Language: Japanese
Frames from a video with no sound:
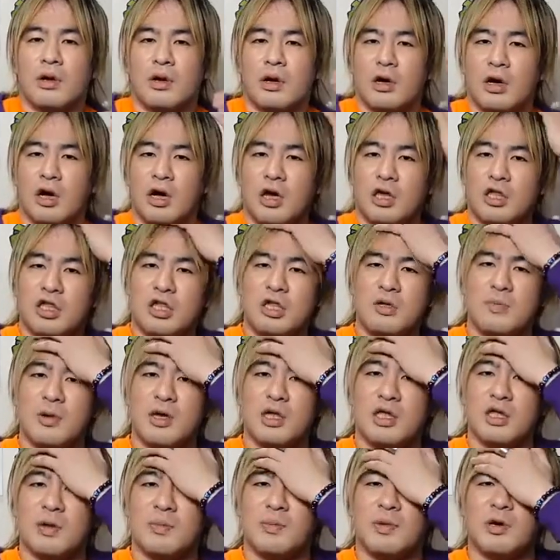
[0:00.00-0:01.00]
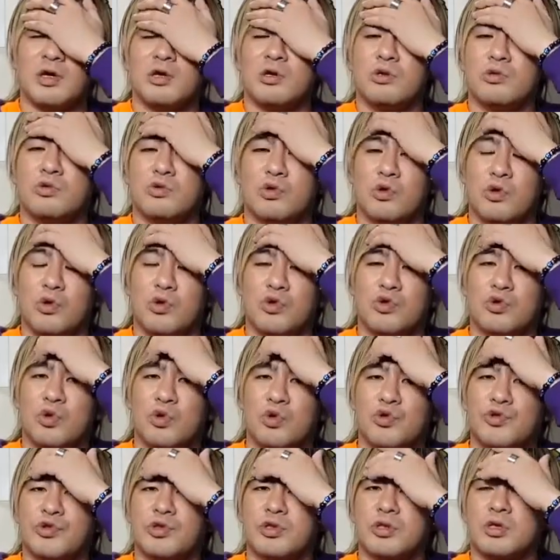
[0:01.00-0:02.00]
初めてベルトを
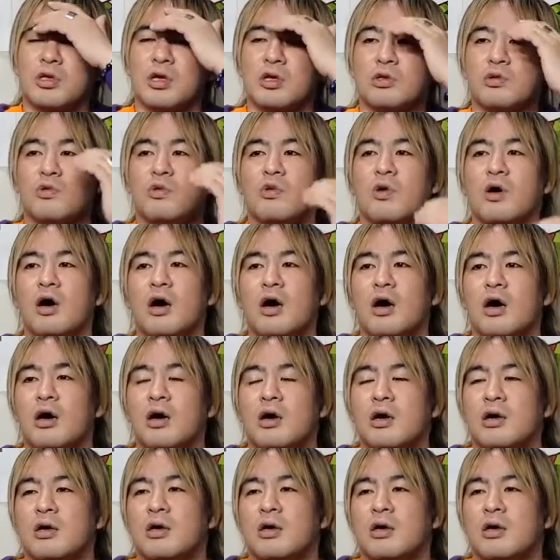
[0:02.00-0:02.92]
取ったのは